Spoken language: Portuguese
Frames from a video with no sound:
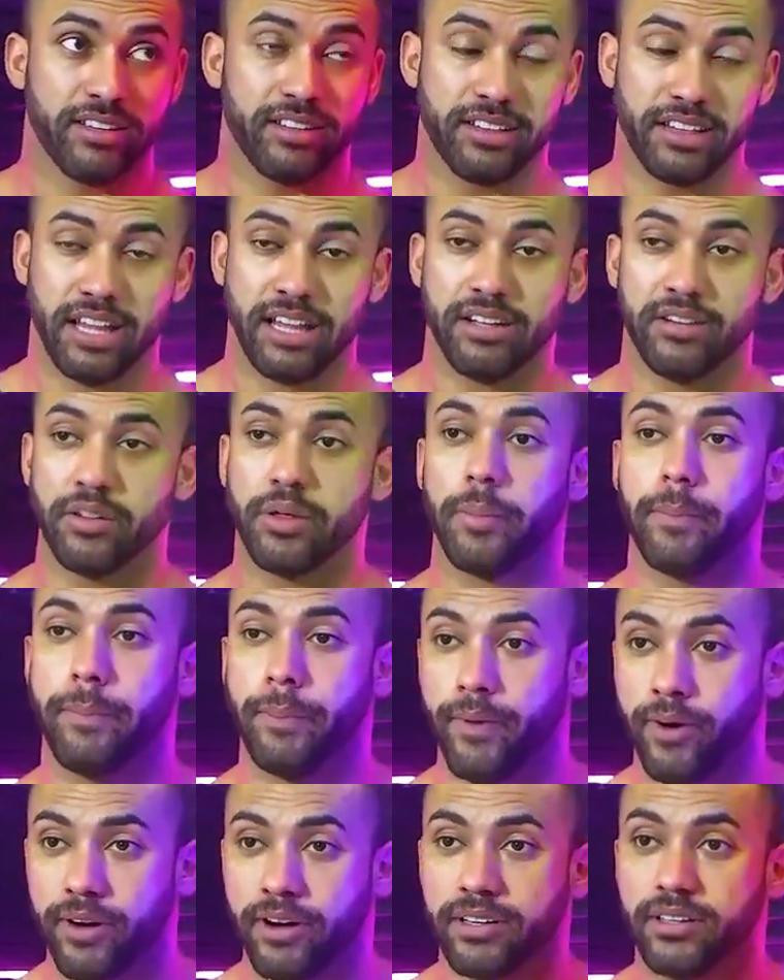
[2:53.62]
Tá? Não
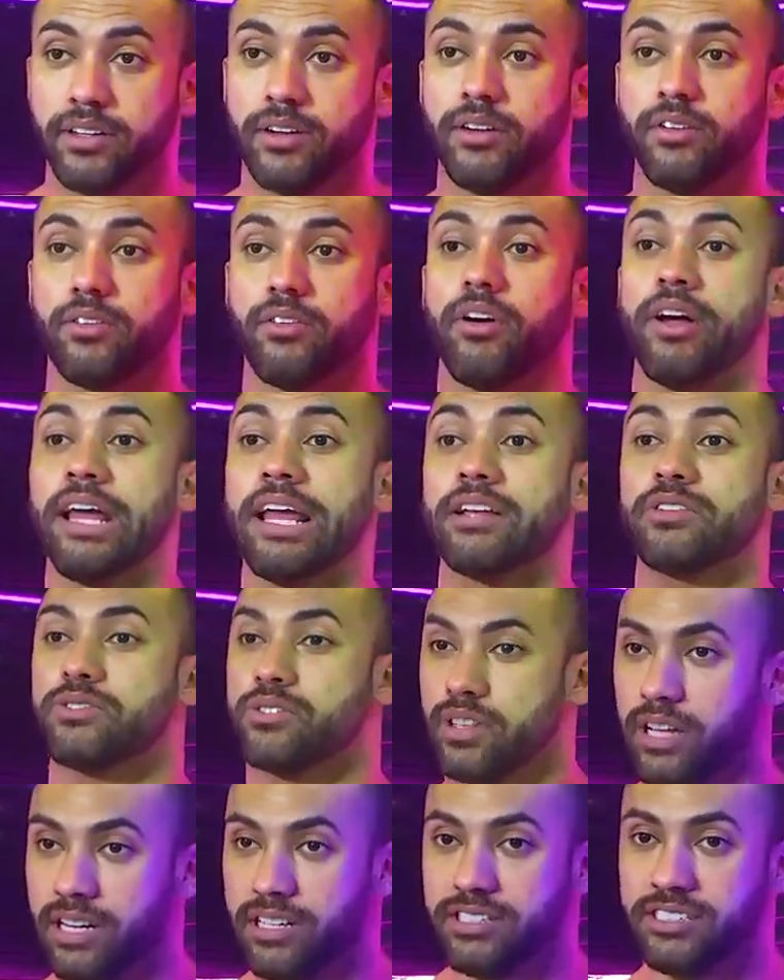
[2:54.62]
importa qual é a
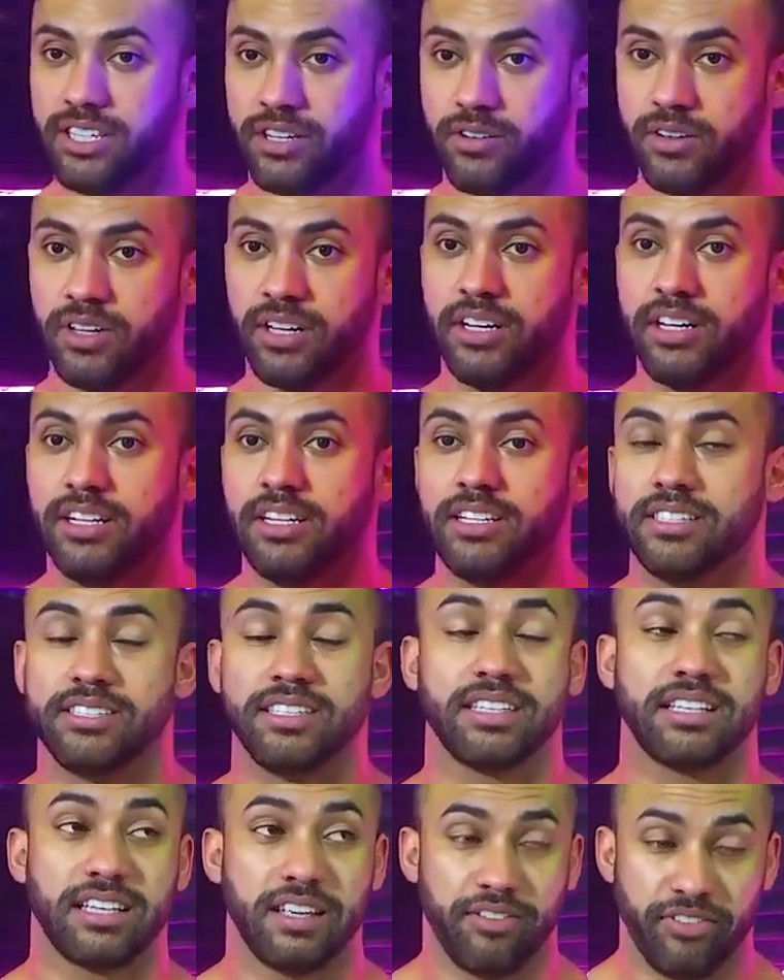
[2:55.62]
sua religião, você
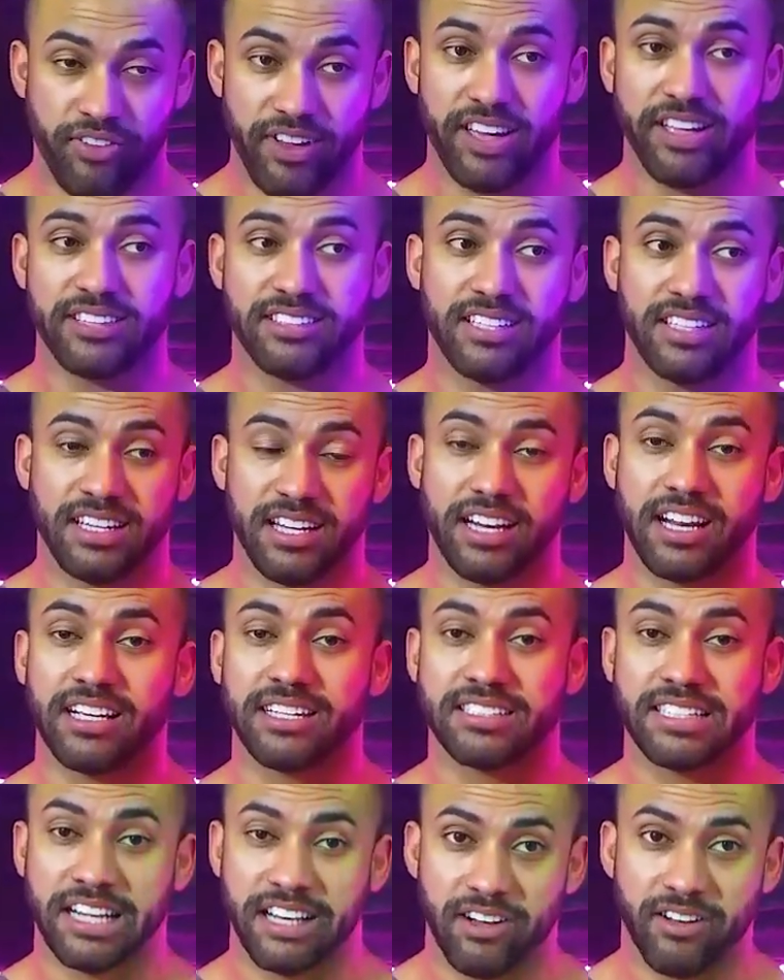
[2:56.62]
tem que ter fé, você tem que
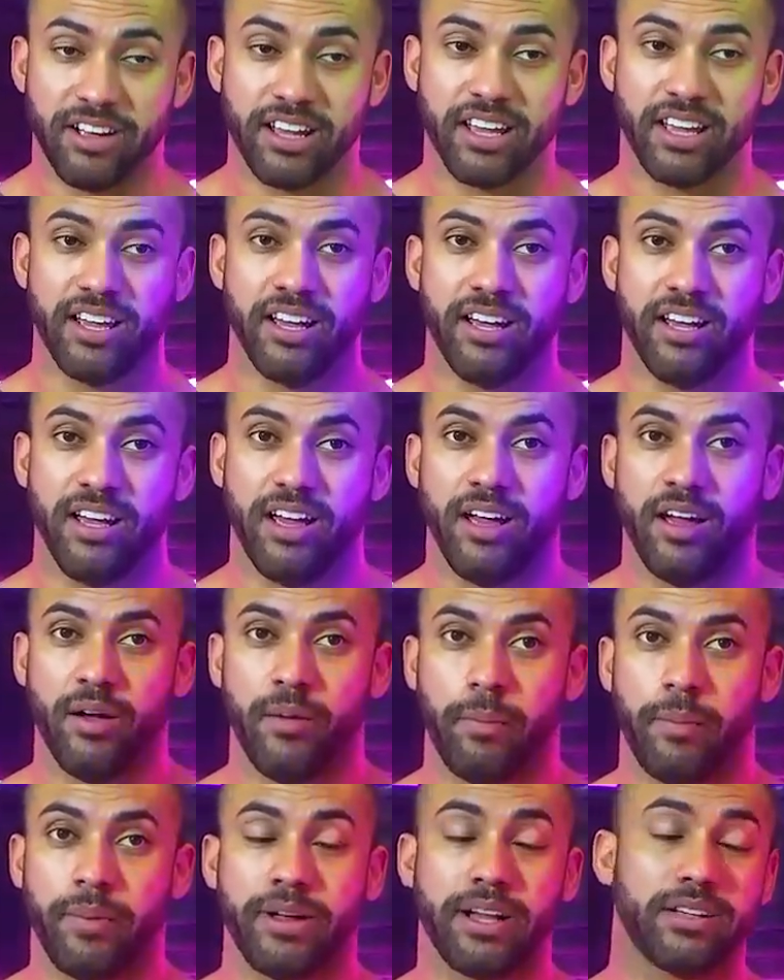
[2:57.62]
acreditar em alguém.
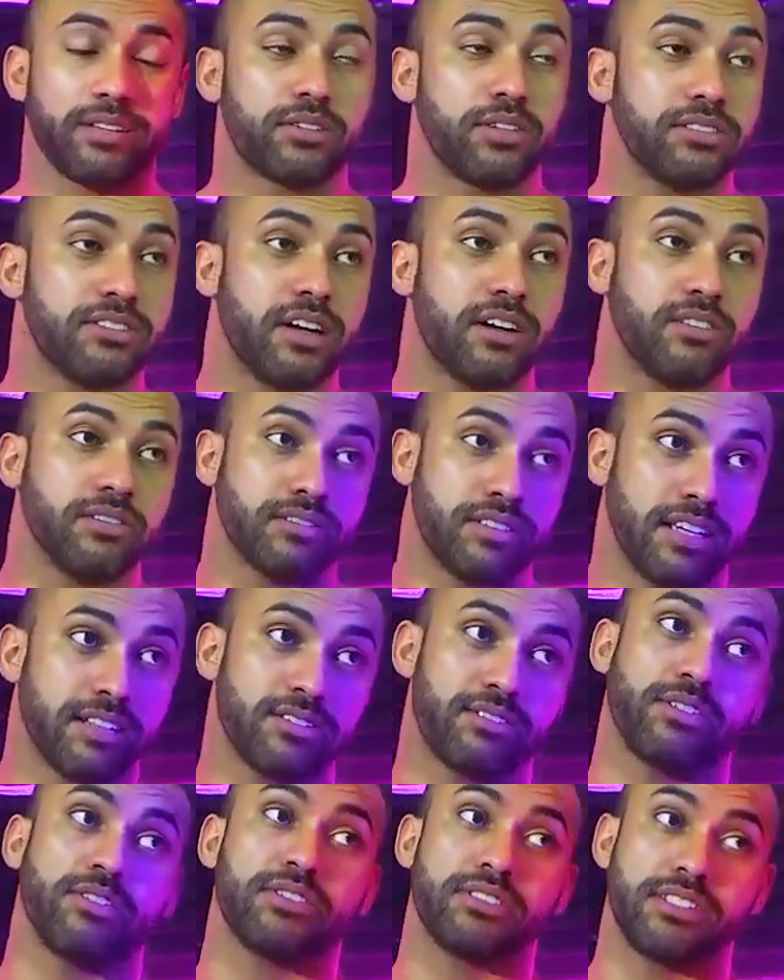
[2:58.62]
Porque as coisas acontecem
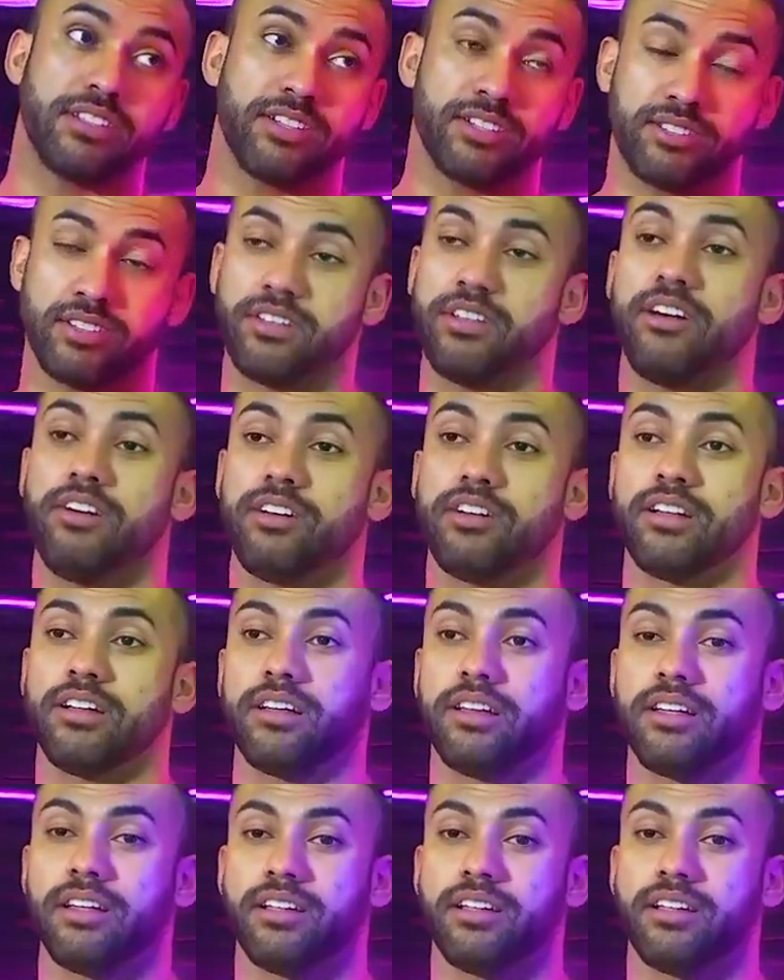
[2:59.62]
dias toda hora. Uhum.